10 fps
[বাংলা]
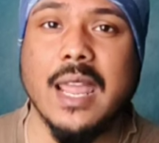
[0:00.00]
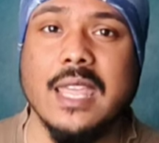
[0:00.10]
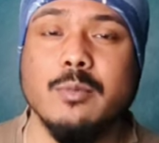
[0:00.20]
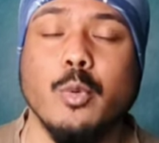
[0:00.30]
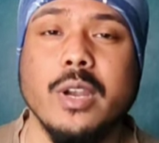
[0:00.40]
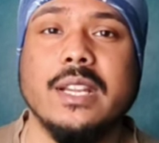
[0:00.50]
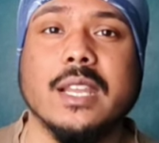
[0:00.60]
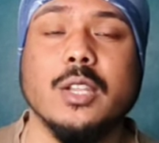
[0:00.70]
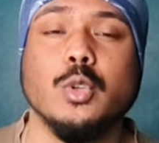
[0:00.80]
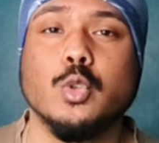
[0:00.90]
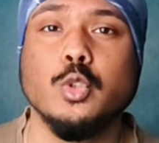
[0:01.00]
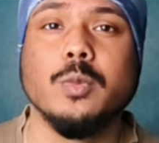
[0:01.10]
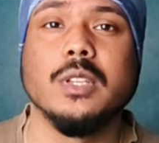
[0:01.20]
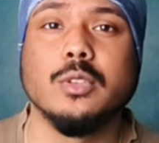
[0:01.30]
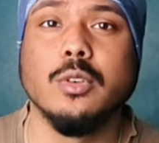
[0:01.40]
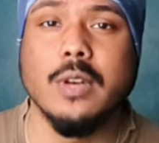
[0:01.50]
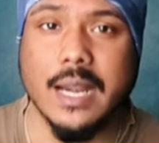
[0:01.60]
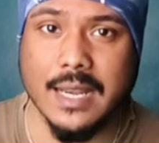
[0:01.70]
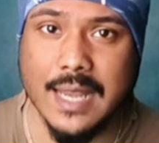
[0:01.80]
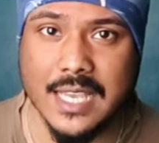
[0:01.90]
আর এই বইটা কিন্তু শুধুমাত্র
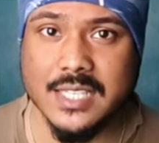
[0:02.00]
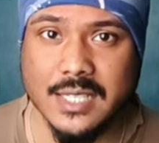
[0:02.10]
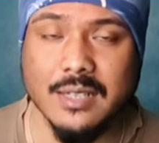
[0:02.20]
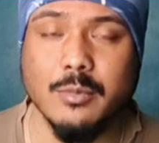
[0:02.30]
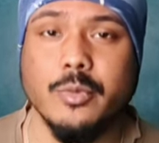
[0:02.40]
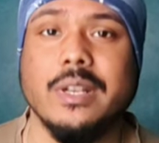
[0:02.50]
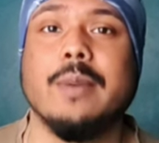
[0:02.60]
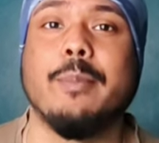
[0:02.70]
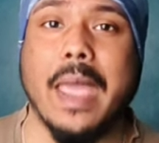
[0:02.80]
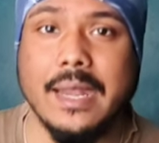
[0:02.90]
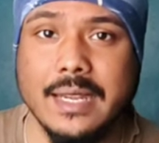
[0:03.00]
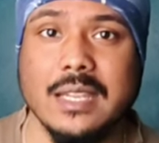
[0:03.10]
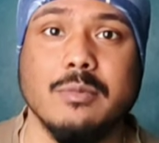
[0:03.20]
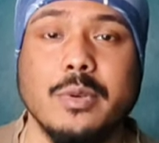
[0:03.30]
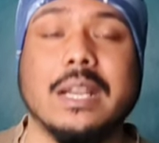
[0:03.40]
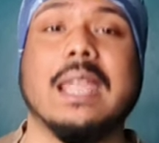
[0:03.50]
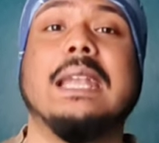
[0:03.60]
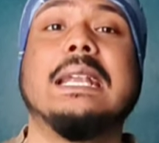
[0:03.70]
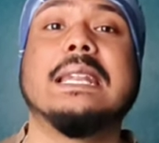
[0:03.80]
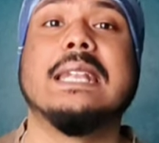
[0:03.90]
একটা ন্যাশনাল মুভি না প্যান ইন্ডিয়া মুভি একটা
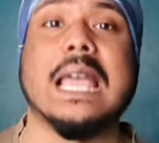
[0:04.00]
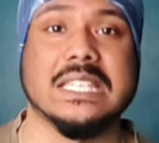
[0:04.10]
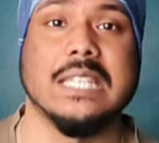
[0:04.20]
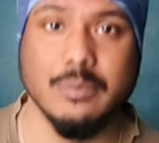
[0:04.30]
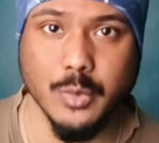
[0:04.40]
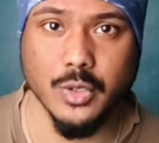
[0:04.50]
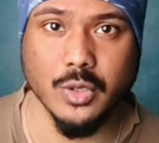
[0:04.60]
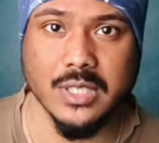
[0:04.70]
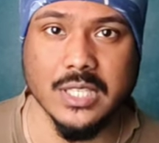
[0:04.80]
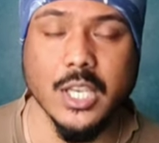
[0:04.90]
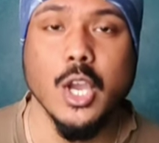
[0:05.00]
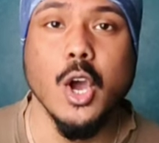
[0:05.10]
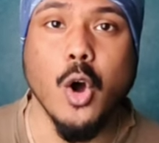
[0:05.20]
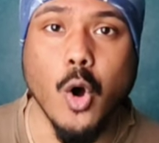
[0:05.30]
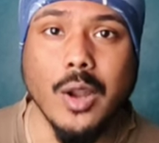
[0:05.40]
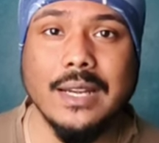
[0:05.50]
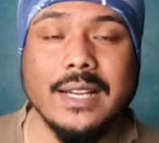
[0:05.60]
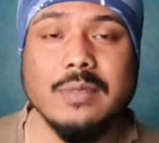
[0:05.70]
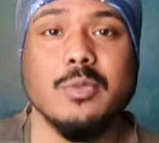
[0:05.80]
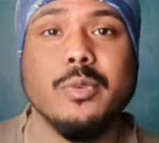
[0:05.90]
ইন্টারন্যাশনাল মুভিও চলেছে
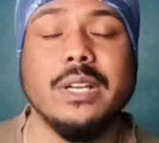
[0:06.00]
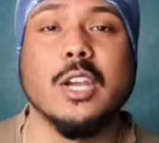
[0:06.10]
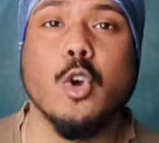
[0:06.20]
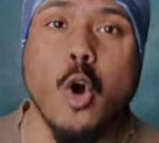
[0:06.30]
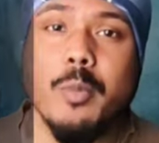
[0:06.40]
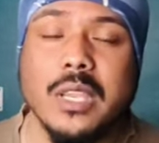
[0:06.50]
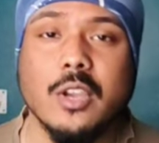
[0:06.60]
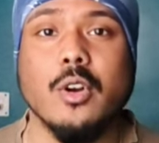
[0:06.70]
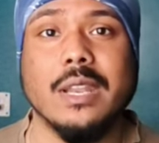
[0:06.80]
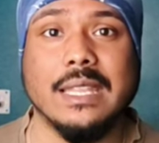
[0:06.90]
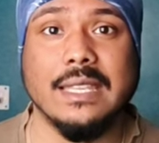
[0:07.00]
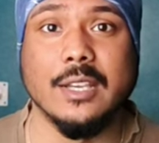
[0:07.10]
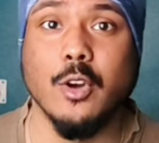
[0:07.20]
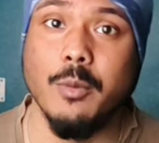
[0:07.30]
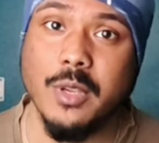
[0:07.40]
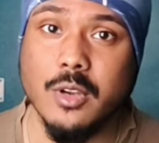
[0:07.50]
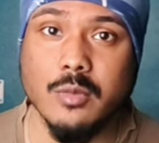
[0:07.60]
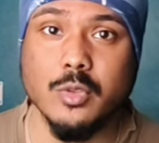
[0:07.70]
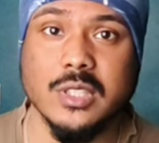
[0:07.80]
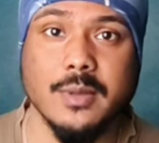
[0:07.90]
অলরেডি মুভিটা কমিক কনে গিয়ে কমিক
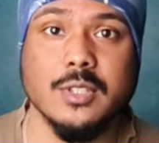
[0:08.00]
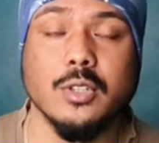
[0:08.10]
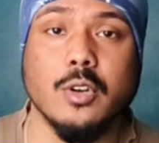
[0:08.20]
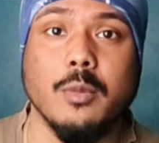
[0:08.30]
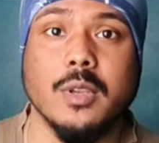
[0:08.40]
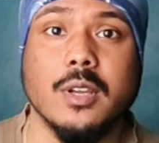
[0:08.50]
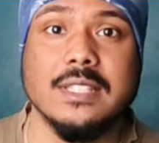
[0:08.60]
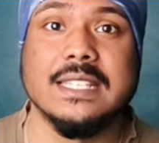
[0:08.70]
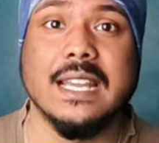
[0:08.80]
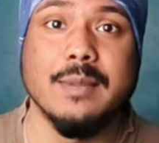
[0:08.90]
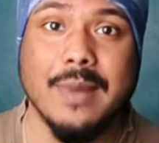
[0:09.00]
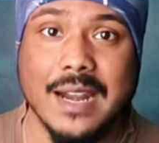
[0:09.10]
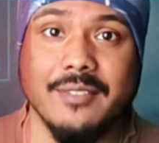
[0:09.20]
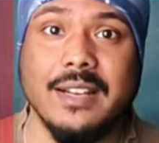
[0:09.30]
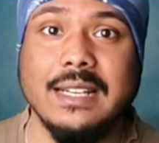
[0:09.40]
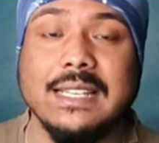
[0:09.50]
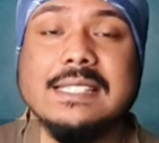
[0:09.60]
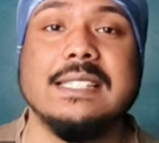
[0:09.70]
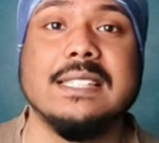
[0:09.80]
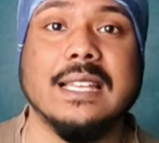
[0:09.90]
কন বুঝতে পারছো তো কমিক কন যেখানে মার্বেল
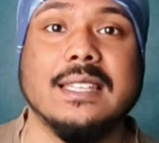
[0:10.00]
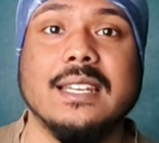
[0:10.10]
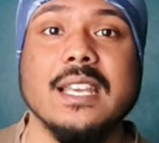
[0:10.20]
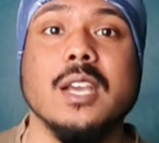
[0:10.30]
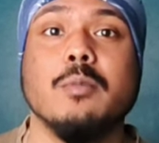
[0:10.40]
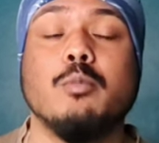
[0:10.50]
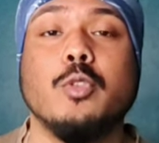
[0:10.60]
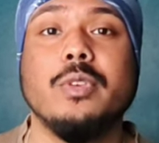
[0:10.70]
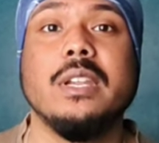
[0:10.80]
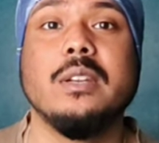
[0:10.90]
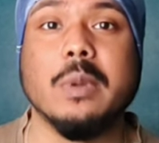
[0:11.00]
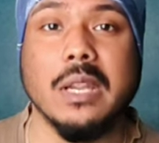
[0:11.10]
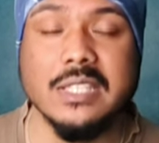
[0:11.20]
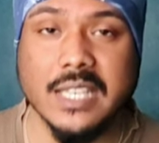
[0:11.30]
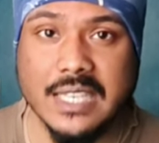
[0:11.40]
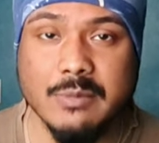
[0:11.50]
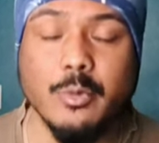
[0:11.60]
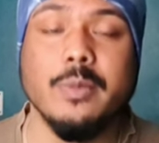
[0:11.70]
ডিসি তাদের মুভির যে কি